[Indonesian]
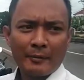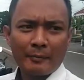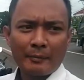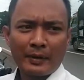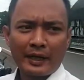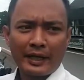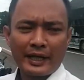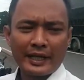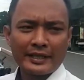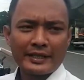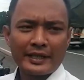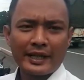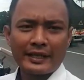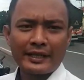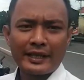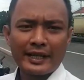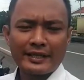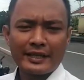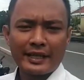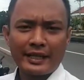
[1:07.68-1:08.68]

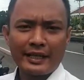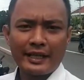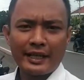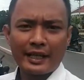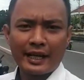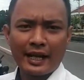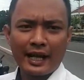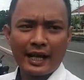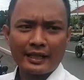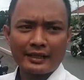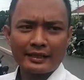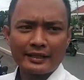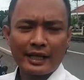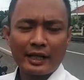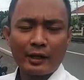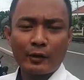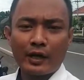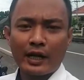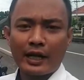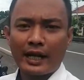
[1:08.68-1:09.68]
bergesernya senderan
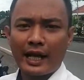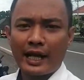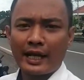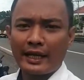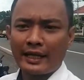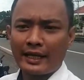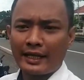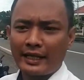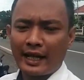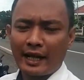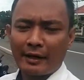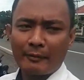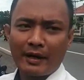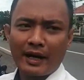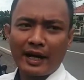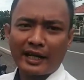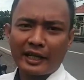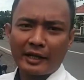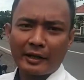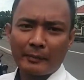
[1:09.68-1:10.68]
saluran air yang
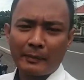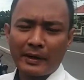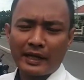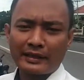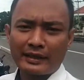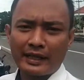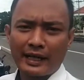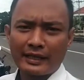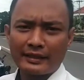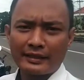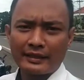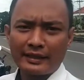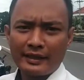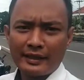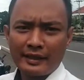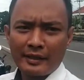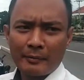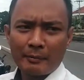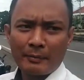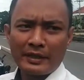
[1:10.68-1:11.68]
mengakibatkan
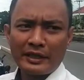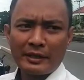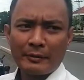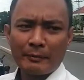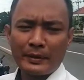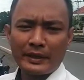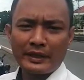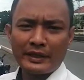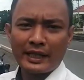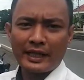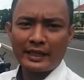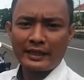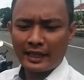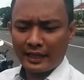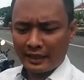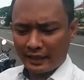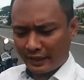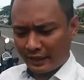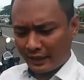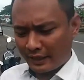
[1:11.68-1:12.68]
menyempitnya
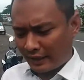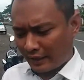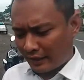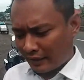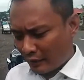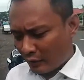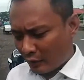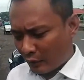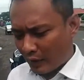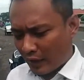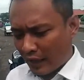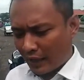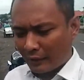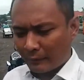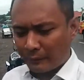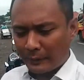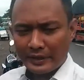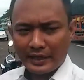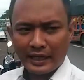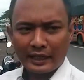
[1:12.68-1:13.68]
dari kurang
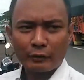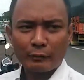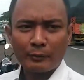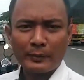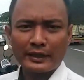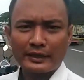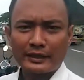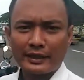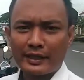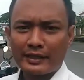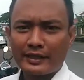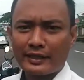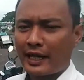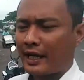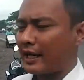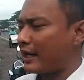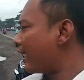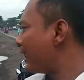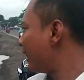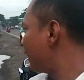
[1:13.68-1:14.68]
lebih satu meter
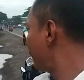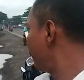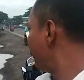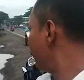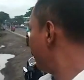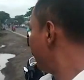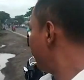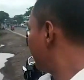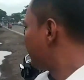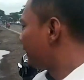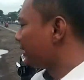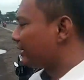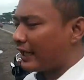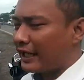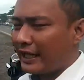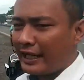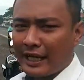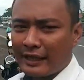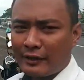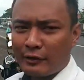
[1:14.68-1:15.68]
sekarang kita
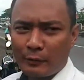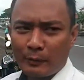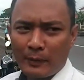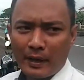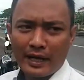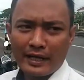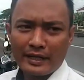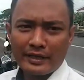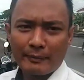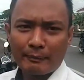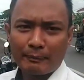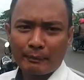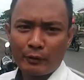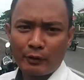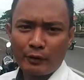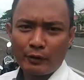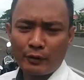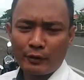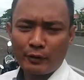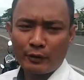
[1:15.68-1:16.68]
lihat cuma 10
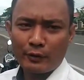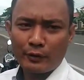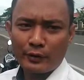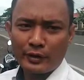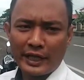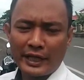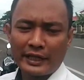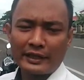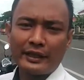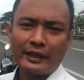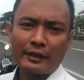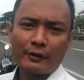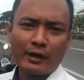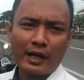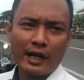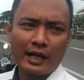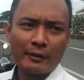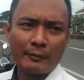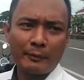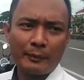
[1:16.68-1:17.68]
cm
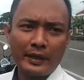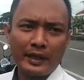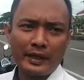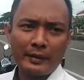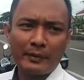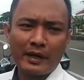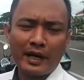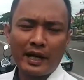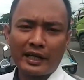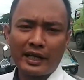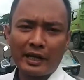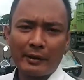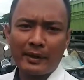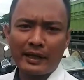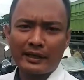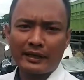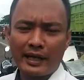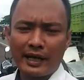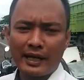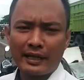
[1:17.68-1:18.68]
kurang lebih
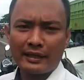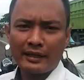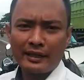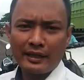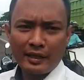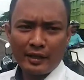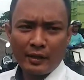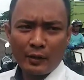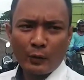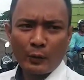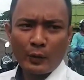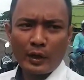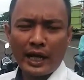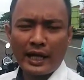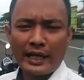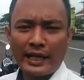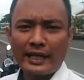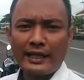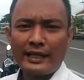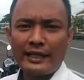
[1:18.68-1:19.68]
mengakibatkan
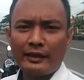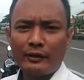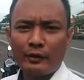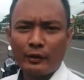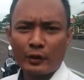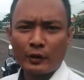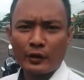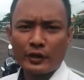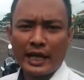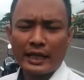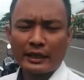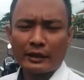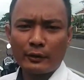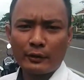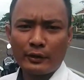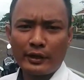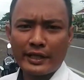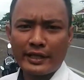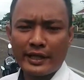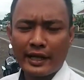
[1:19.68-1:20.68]
wilayah di Dusun
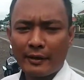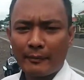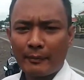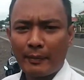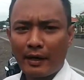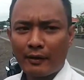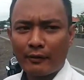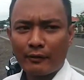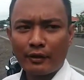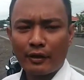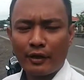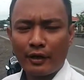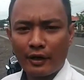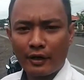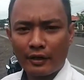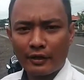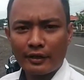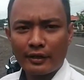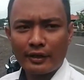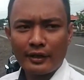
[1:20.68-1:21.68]
1 Desa Gebang
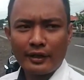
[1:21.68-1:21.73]
Kulon